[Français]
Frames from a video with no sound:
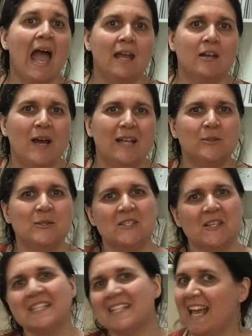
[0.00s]
Hello à tous,
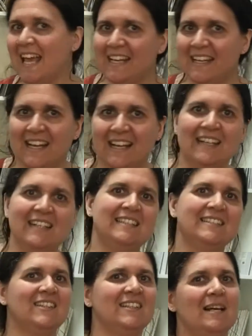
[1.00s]
c'est
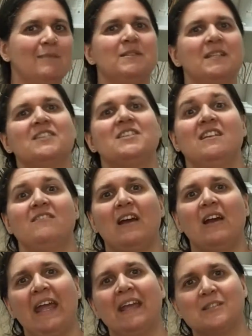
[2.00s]
Elena de la boutique
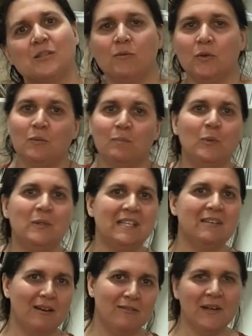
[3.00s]
Geneva Cakes, votre
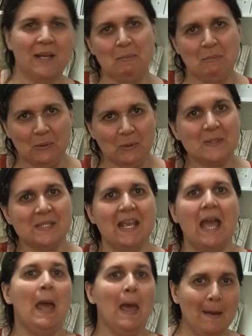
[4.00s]
boutique favorite pour tout ce
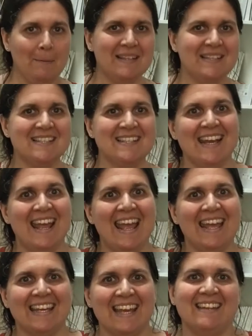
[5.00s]
qui est pâtisserie
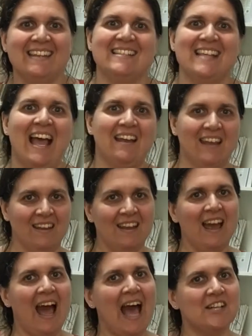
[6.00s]
et cake design
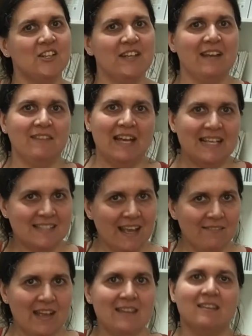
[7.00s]
à Genève, à la
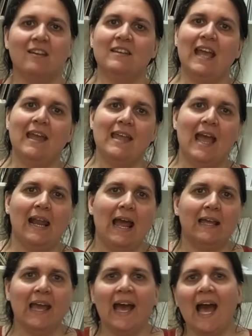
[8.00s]
servette derrière
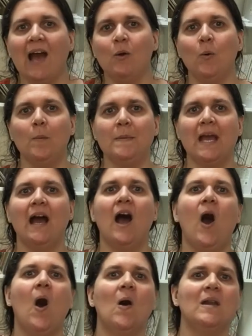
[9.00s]
la gare ou bien
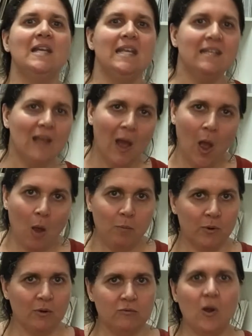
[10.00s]
en ligne
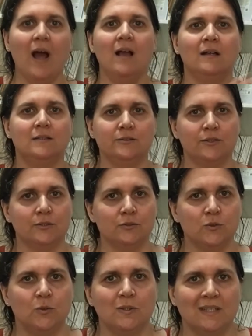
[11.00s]
pour l'envoi dans
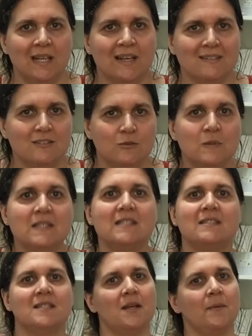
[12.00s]
toute la
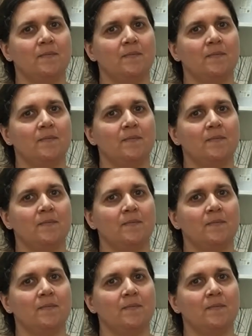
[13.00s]
Suisse.